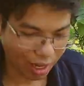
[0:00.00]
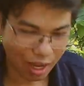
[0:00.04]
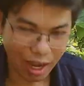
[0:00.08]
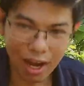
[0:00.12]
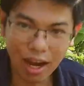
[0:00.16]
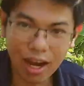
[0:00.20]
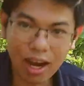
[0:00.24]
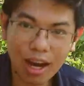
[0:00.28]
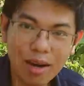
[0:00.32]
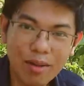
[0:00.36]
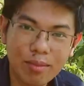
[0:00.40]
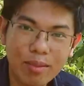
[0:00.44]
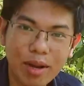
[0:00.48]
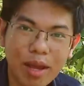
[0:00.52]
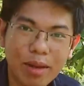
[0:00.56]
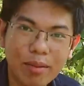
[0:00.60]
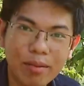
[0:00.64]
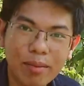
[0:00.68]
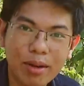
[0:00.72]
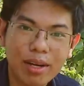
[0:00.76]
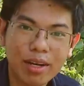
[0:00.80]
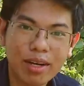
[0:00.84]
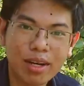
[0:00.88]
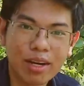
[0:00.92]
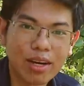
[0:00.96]
à, Hôm nay
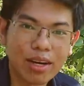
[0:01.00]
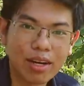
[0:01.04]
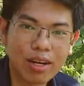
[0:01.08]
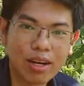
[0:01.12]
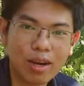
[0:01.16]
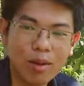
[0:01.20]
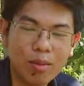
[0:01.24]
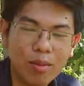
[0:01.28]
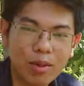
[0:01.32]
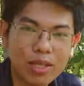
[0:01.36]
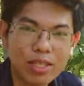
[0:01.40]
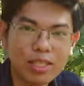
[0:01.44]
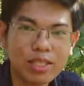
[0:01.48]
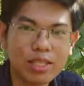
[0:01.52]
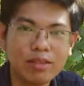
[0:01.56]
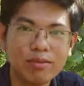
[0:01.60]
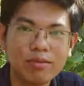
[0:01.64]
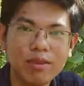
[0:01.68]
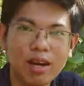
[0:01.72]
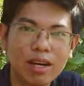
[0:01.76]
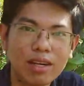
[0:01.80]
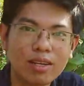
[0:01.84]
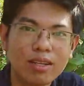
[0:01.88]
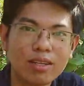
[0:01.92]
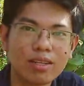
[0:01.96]
mình à, có một cái
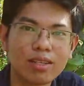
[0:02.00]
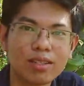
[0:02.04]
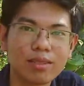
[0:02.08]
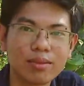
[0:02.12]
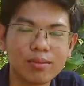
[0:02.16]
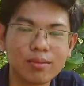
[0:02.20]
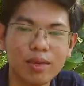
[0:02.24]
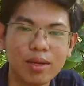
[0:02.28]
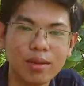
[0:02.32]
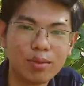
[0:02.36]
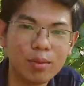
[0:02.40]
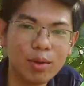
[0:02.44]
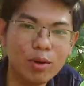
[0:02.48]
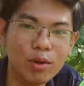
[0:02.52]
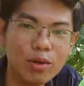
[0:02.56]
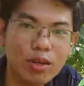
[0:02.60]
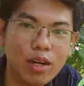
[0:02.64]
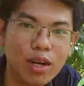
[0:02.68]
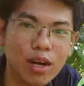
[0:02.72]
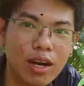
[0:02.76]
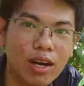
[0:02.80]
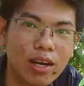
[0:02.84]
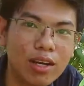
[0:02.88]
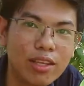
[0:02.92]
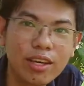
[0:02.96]
sinh vật mình muốn
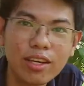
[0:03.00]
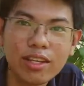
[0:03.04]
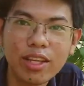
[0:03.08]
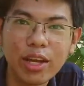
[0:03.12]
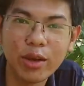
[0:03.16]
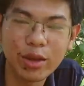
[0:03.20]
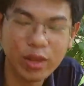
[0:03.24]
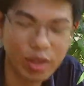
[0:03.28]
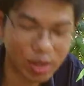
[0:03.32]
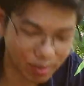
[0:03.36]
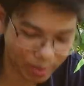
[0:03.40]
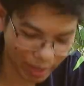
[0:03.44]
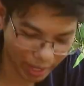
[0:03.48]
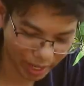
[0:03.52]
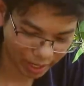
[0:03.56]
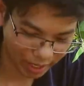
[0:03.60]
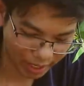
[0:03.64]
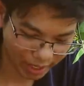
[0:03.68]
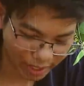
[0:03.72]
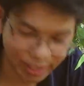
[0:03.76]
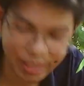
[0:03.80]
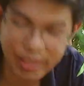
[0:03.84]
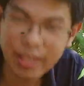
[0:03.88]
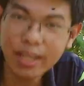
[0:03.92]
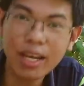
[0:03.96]
à, giới thiệu cho các bạn
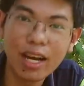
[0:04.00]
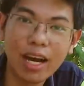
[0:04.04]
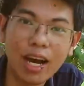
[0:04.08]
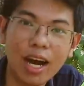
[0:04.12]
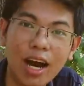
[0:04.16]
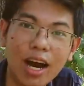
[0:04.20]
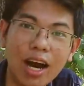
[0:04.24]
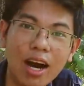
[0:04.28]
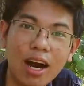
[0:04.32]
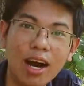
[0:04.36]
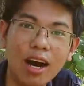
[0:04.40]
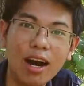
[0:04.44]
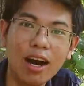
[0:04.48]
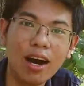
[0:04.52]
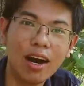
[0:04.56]
à,